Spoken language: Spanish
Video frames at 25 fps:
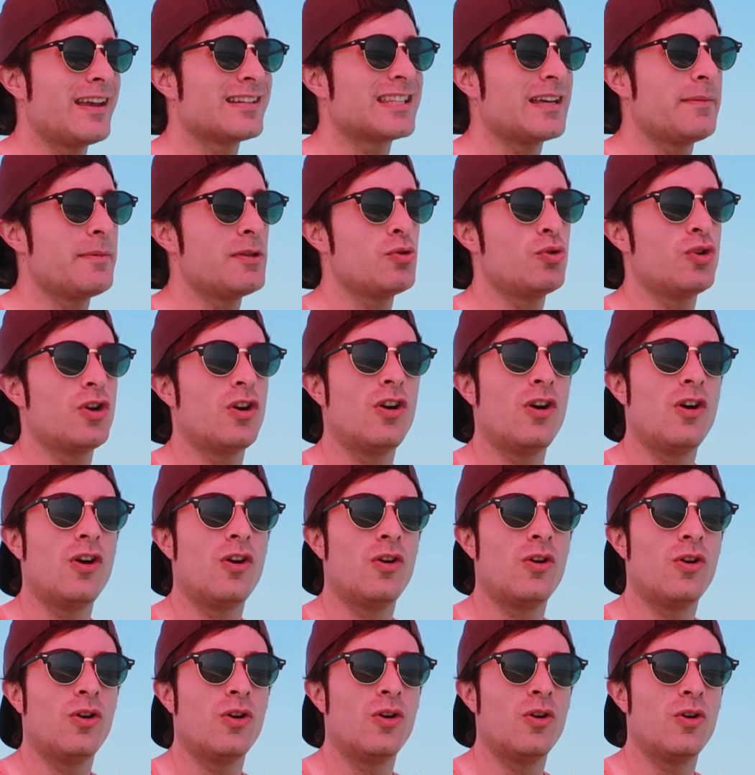Esta me
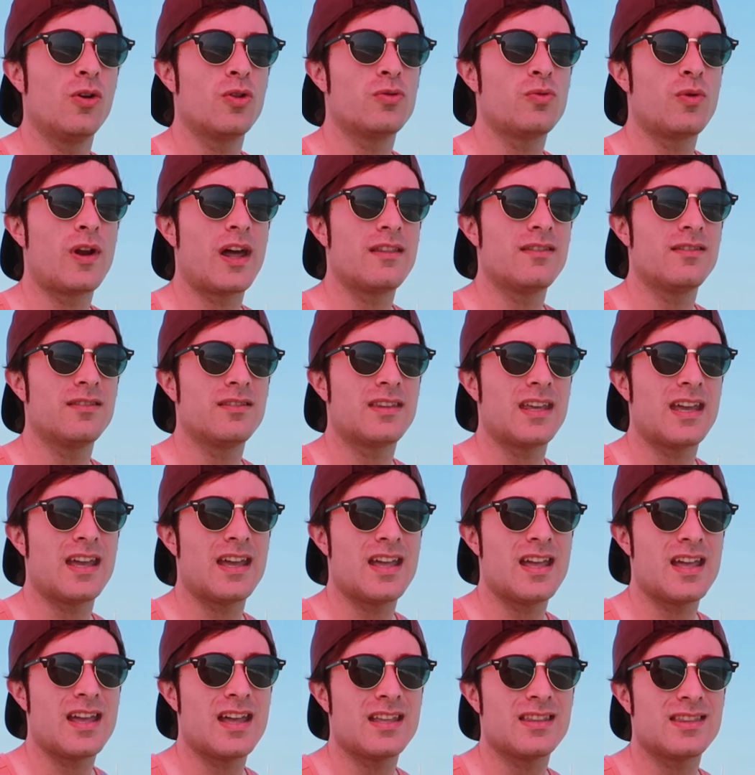duró
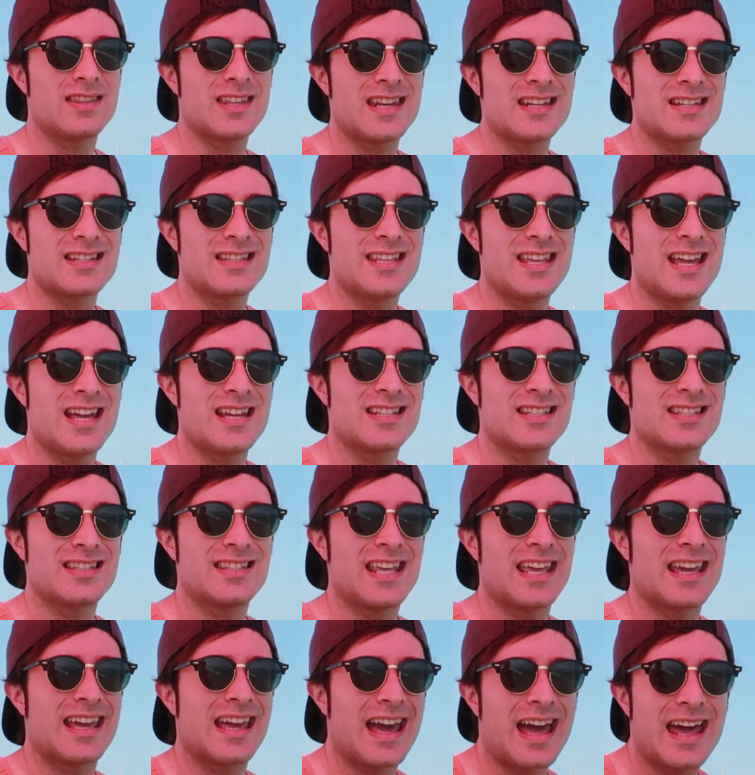durante tres
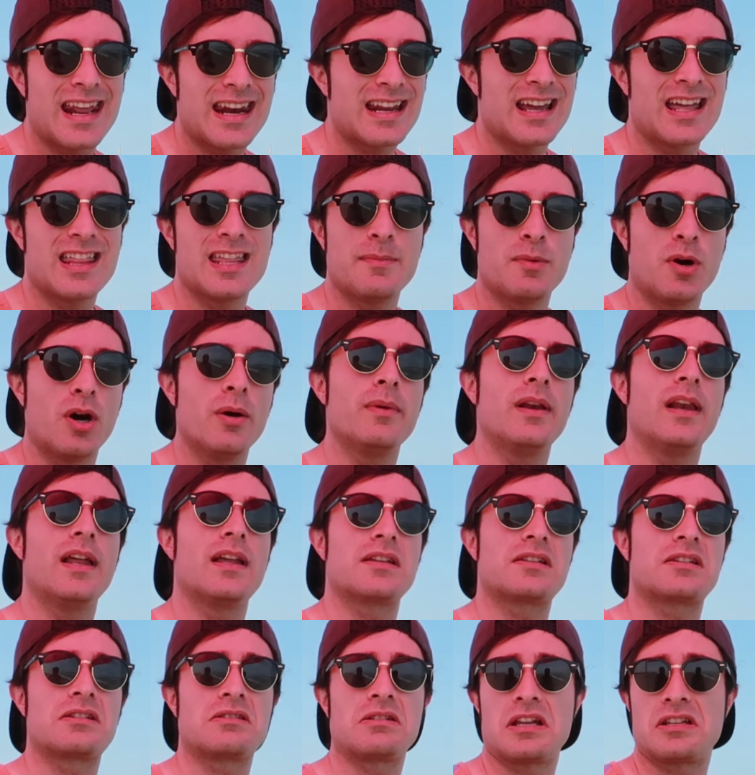días de carga de
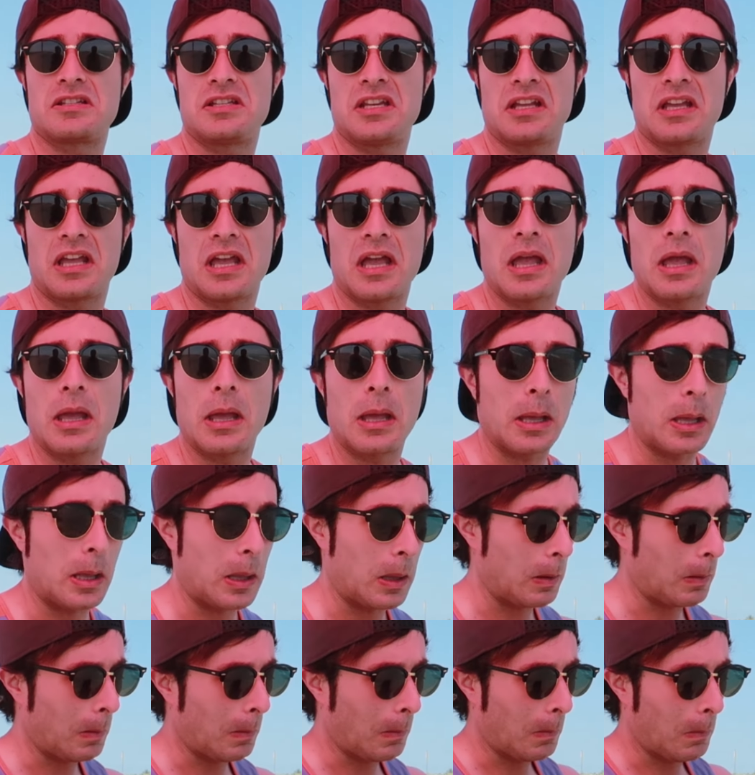móviles, así
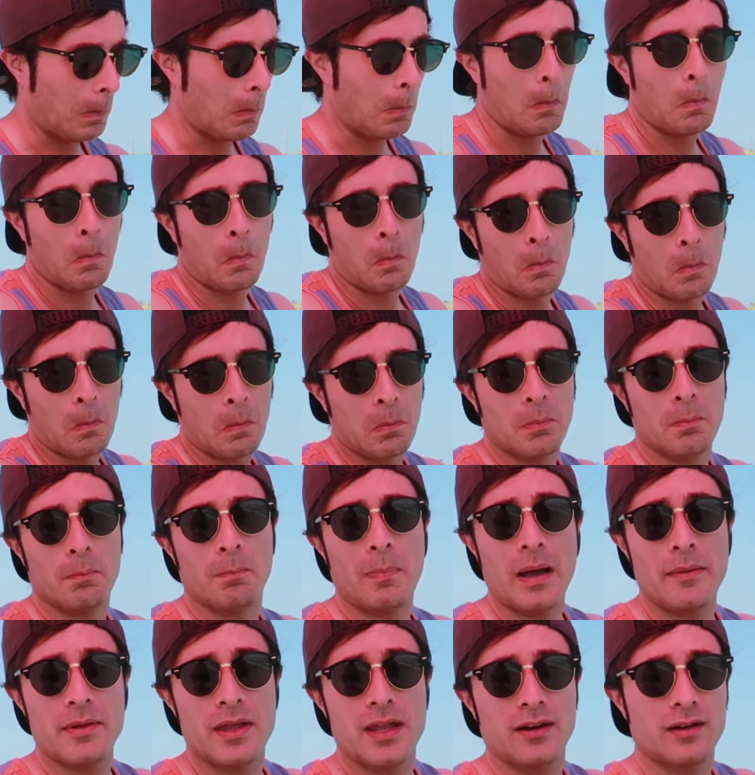que
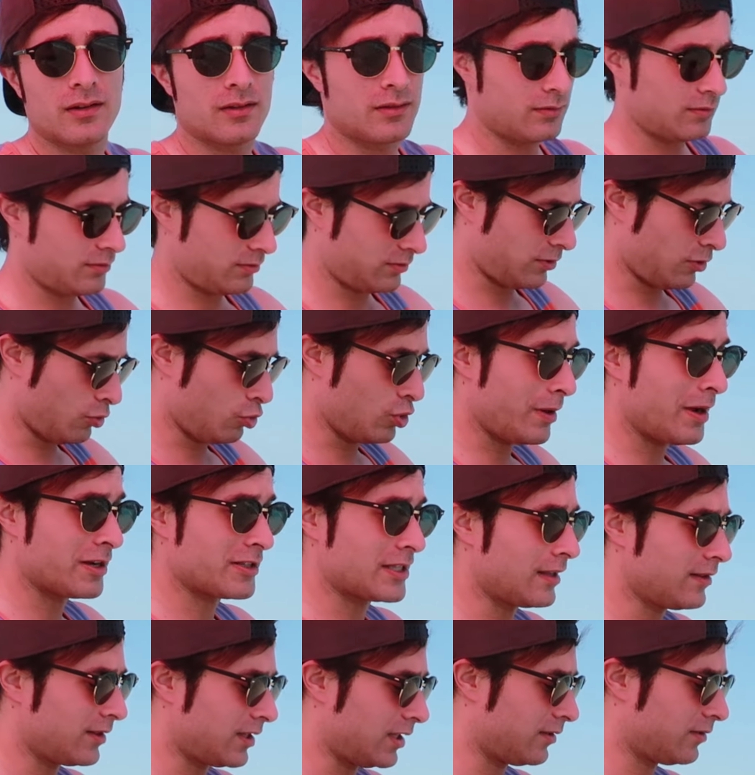va bien. Dura
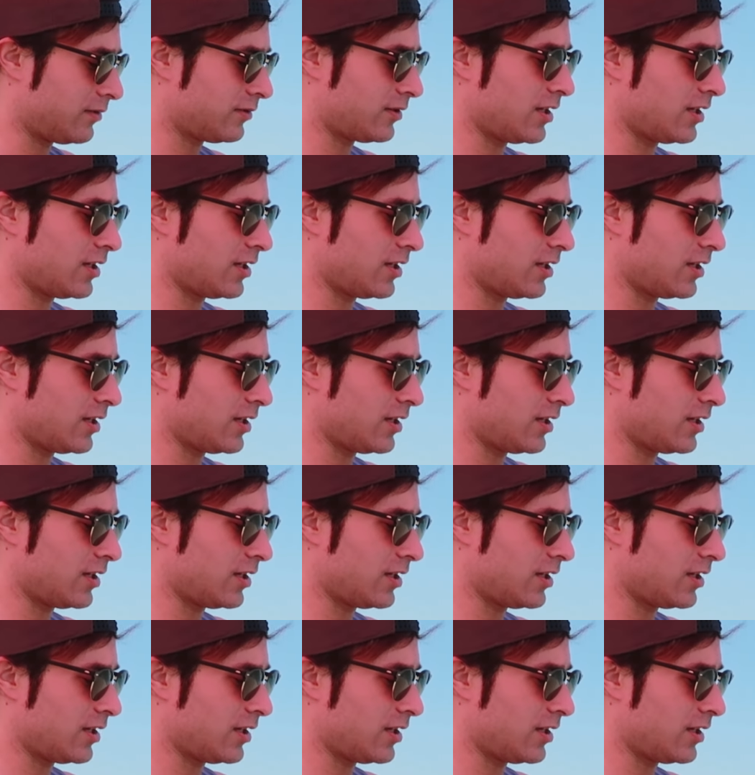bastante,